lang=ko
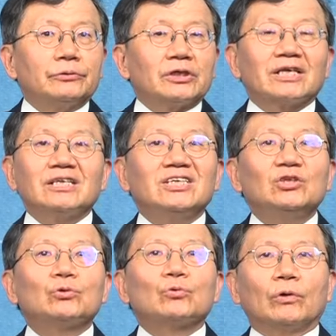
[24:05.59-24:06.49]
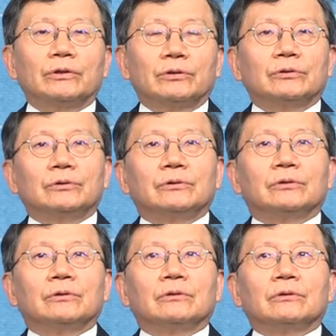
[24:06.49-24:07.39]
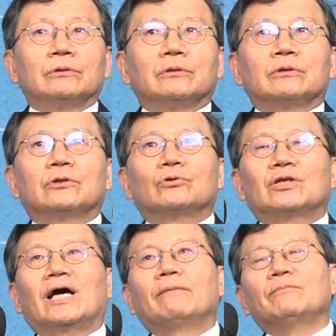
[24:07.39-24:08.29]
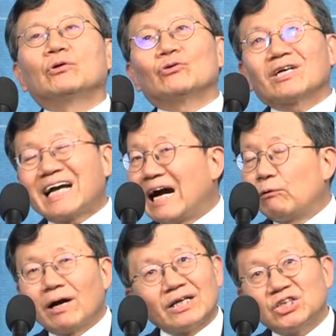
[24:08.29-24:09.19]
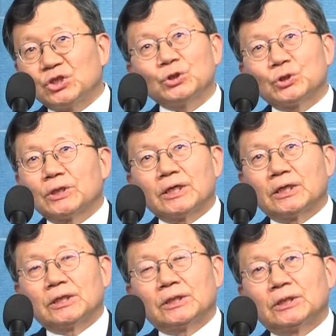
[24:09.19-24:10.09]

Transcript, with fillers: 자기 기득권. 그리고 대한민국의 강화가 싫은 거야.